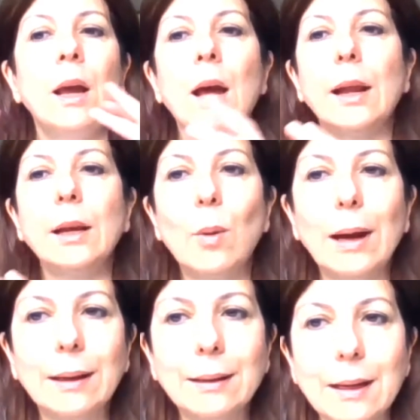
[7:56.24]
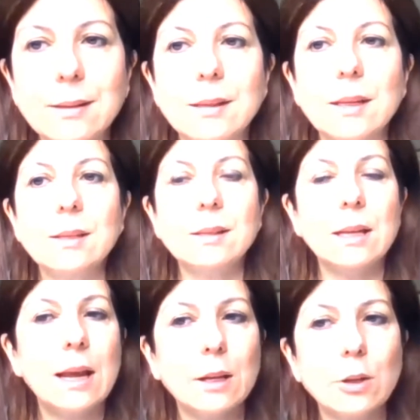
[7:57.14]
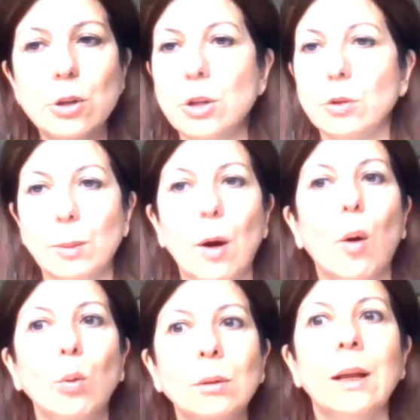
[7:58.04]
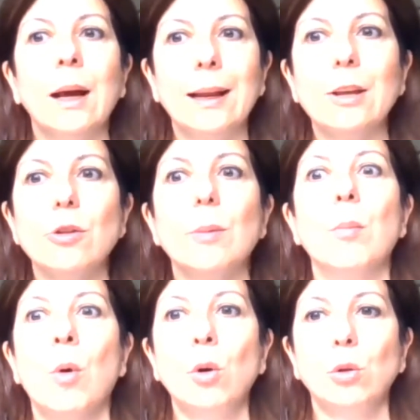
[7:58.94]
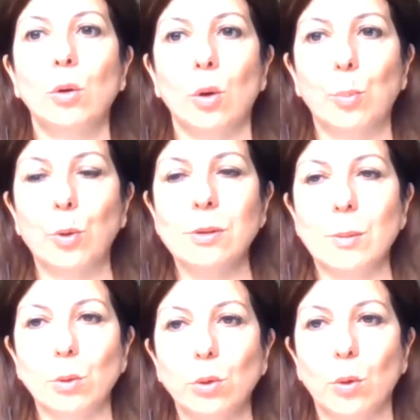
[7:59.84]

riguarda i taxisti, gli NCC, insomma una legge molto corposa, molto